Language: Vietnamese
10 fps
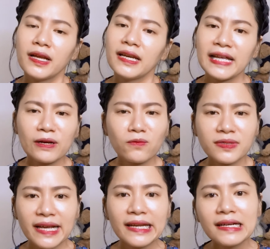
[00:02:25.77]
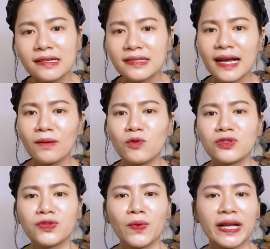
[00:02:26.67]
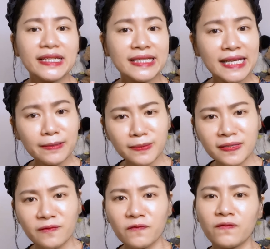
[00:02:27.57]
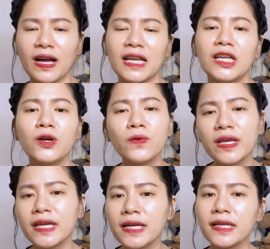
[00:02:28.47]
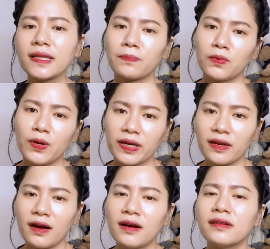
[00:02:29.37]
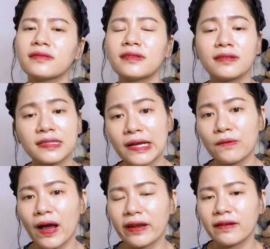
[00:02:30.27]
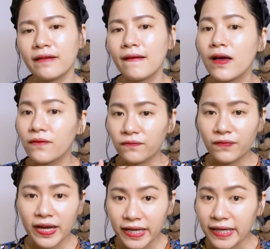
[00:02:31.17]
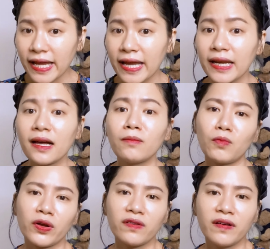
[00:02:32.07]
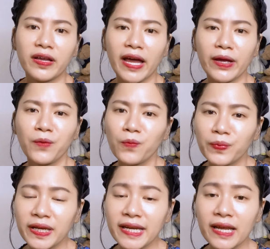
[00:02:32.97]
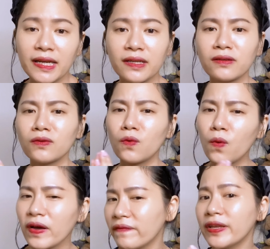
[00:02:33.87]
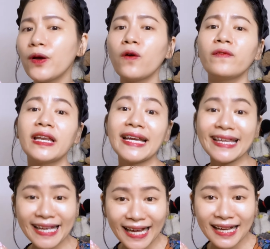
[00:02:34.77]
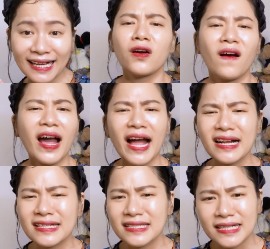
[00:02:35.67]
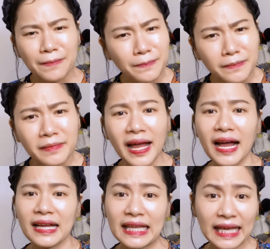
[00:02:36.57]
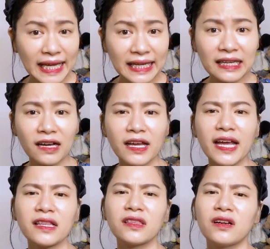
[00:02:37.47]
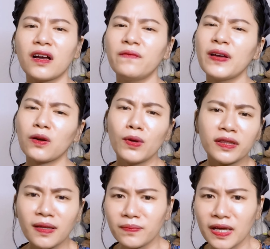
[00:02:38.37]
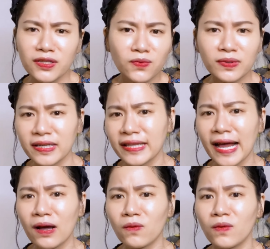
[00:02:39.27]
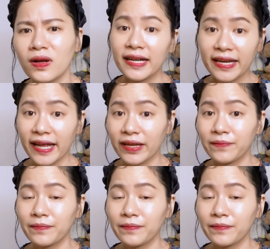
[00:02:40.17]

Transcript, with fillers: Ly cũng sẽ đưa ra một số cái tips và lưu ý tập luyện ở từng giai đoạn. Vậy nên á, mọi người hãy cùng đi đến cuối video với Ly nhá. Có hàng trăm, hàng nghìn lợi ích từ cái việc luyện tập thể dục thể thao. Đây này,